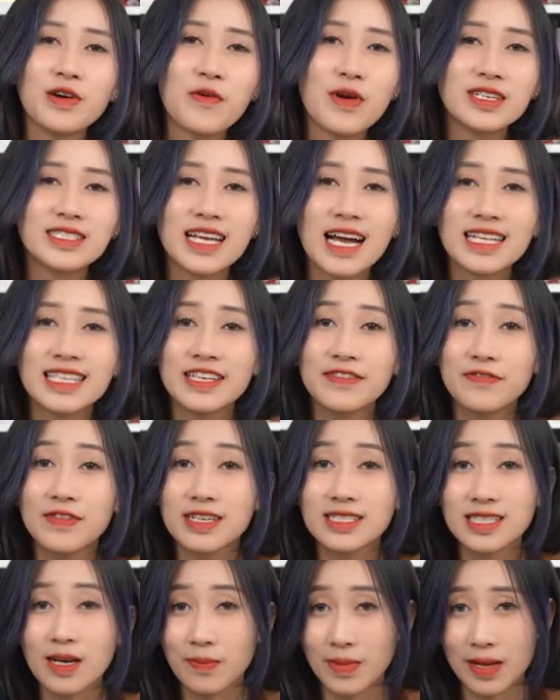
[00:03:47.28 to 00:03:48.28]
Và ngoài ra thì
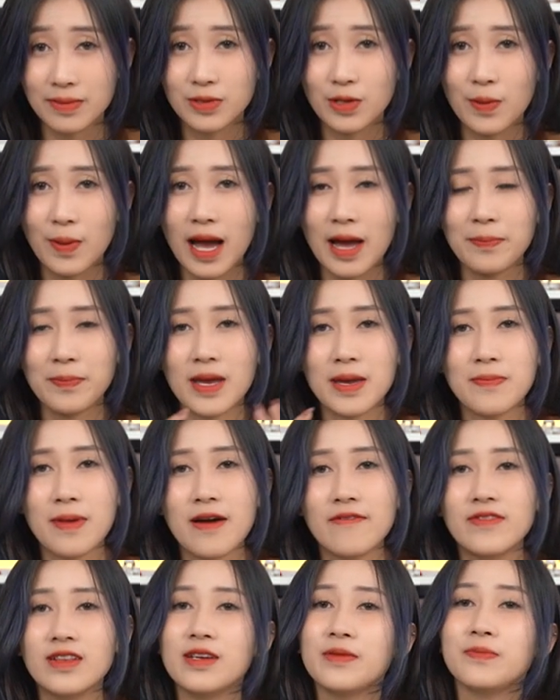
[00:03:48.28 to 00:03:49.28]
với dòng laptop HP
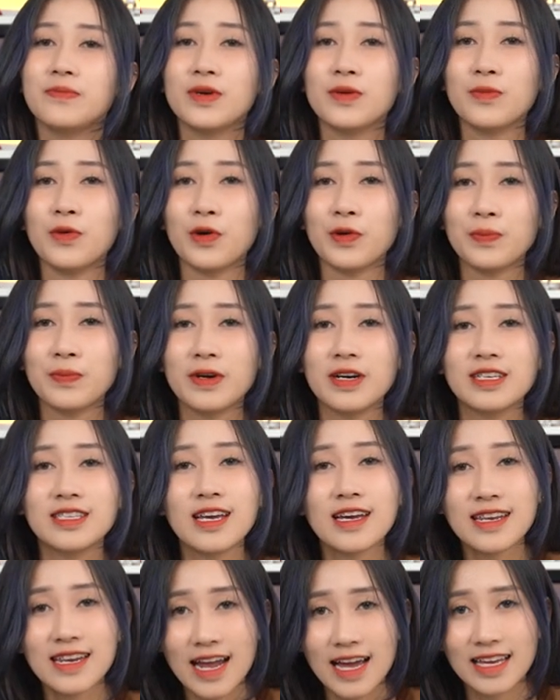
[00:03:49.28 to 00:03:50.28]
Pavilion 14 mới
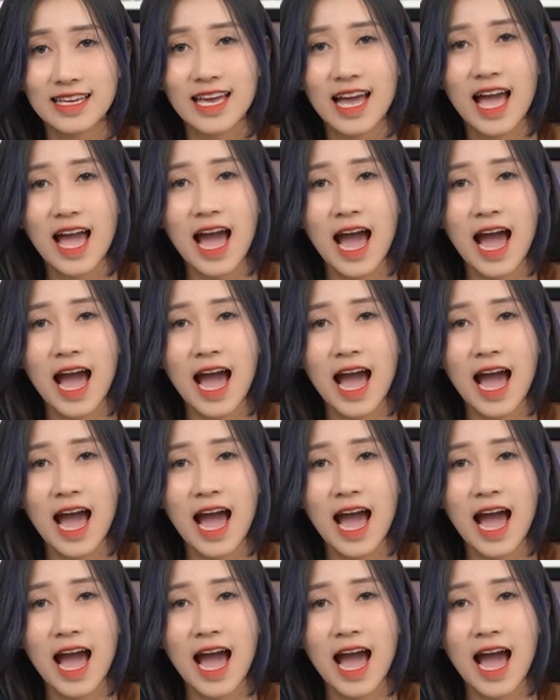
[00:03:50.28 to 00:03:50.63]
nhất này,